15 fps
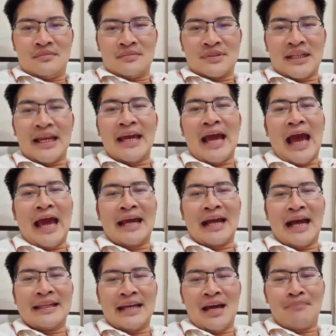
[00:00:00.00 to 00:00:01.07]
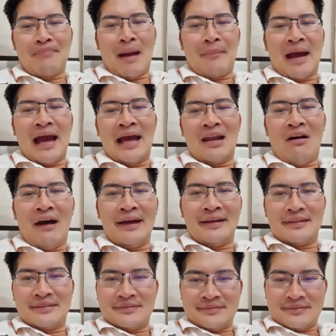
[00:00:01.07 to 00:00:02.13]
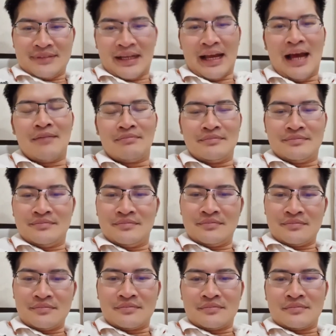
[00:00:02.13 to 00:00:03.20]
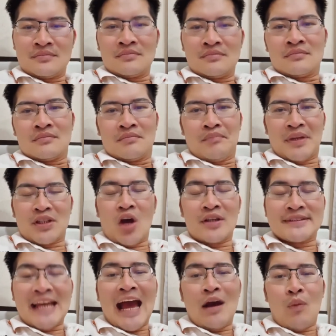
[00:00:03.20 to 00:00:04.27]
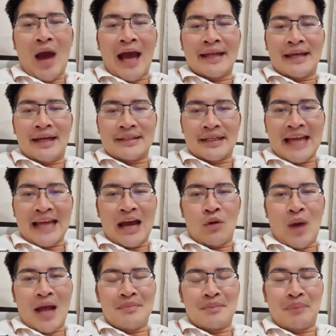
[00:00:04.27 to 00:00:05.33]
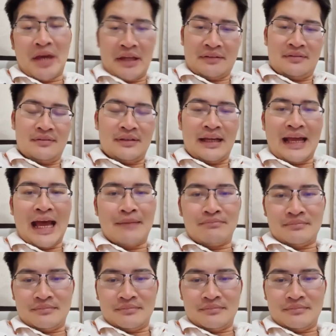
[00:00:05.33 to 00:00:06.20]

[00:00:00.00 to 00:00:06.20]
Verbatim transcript: จะได้หายกันนะฮะปรับห้าร้อยนะครับไม่ต้องจ้างวานนะถ้าจ้างวานมันผิดนะครับ